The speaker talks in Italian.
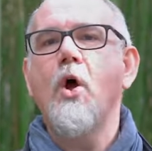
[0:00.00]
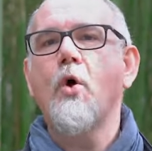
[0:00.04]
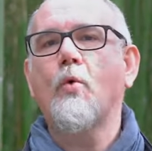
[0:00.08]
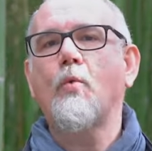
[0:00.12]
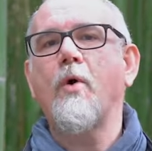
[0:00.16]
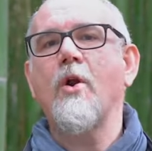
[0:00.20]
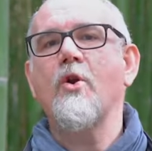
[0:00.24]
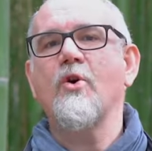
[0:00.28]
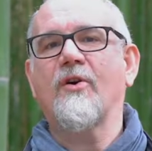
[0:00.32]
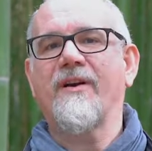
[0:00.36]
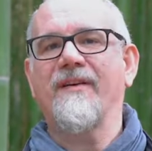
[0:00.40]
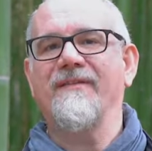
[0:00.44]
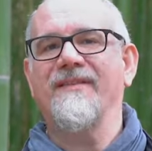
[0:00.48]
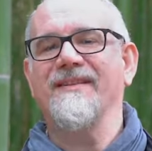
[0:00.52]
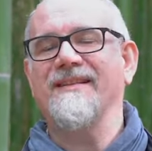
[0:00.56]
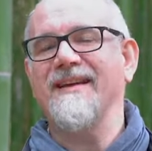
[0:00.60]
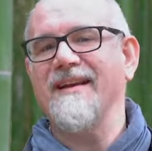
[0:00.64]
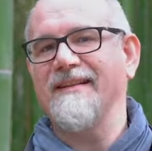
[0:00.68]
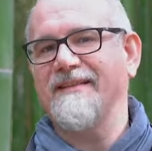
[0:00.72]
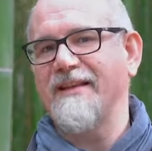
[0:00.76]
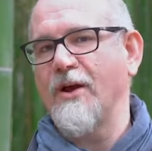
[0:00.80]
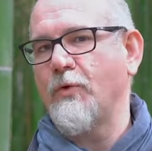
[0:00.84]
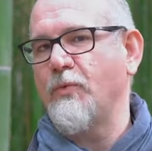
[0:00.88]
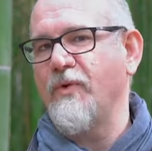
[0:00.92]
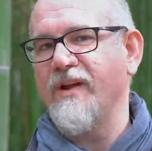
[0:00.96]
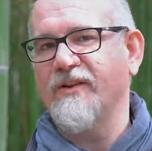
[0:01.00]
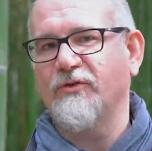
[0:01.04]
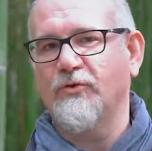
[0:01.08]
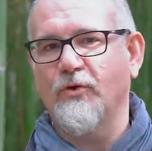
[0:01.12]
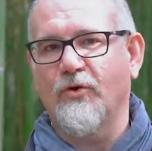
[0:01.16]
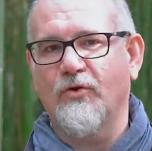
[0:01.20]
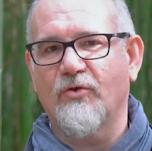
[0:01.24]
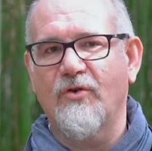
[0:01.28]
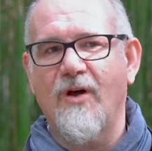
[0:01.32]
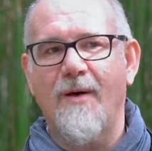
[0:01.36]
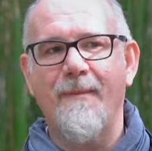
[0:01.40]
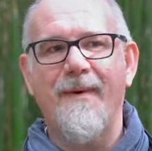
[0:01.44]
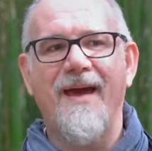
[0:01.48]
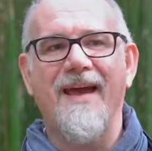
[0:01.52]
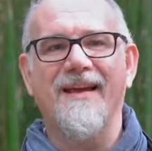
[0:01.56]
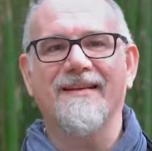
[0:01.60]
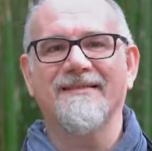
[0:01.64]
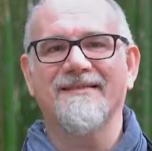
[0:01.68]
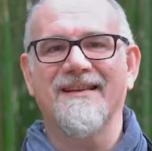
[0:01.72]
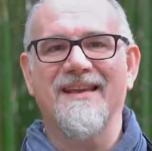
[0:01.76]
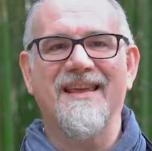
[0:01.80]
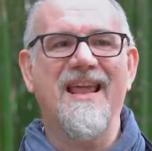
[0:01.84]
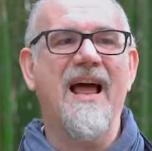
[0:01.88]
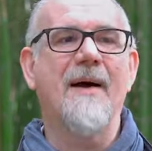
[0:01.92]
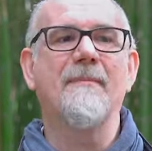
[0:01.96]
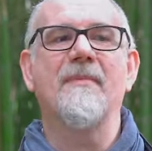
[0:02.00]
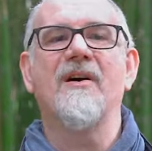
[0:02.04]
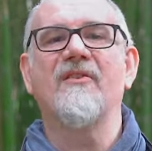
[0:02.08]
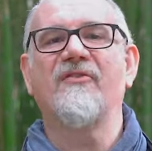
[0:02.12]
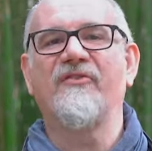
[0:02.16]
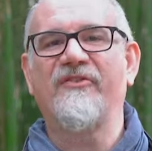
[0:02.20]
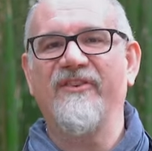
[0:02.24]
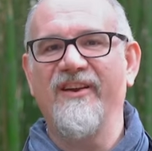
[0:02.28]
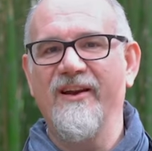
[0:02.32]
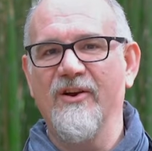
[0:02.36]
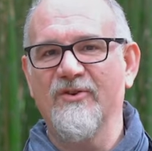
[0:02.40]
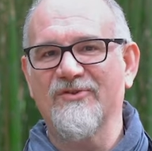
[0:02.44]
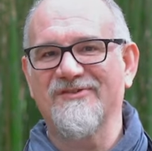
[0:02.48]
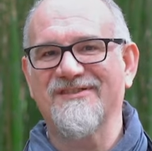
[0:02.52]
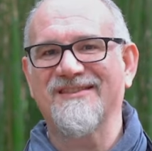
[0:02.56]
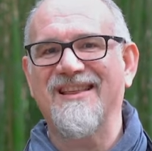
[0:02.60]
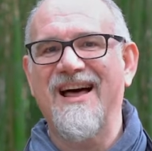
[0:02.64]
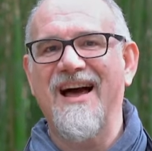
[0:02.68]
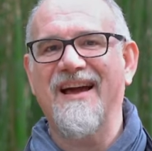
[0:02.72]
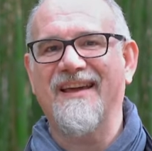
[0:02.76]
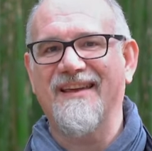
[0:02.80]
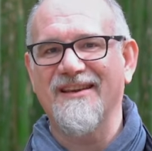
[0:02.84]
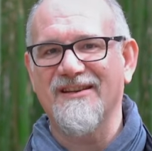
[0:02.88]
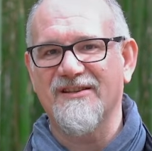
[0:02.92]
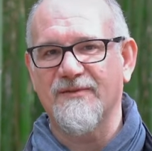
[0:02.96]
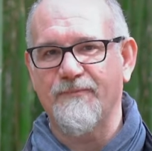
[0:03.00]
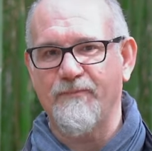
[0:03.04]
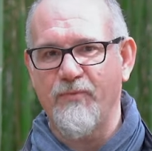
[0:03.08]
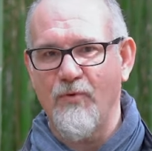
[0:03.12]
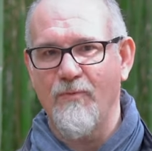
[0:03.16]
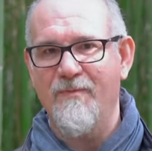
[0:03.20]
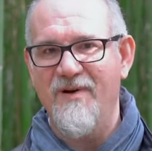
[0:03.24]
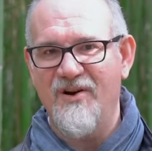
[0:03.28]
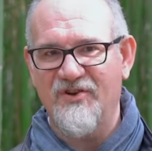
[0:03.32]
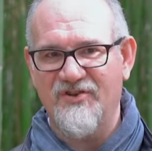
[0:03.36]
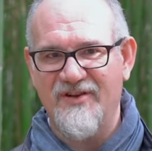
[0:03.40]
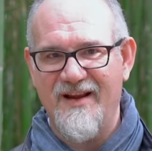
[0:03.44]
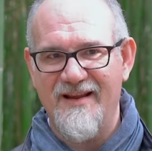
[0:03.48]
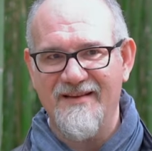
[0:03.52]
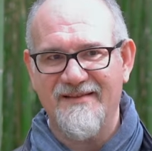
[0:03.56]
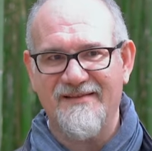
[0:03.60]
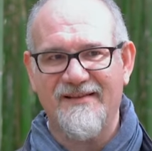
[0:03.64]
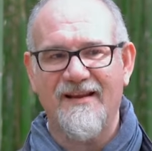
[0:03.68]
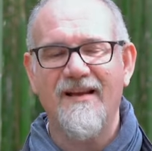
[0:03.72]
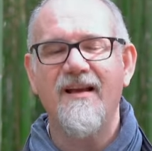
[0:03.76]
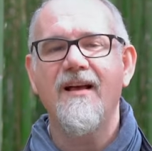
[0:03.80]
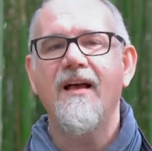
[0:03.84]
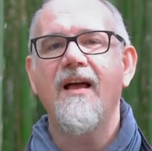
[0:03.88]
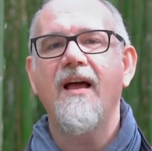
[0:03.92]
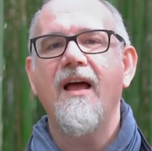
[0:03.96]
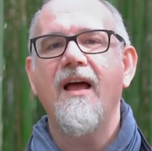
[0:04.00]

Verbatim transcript: Quello che vedete qui attorno a me si chiama Philostachys pubescens,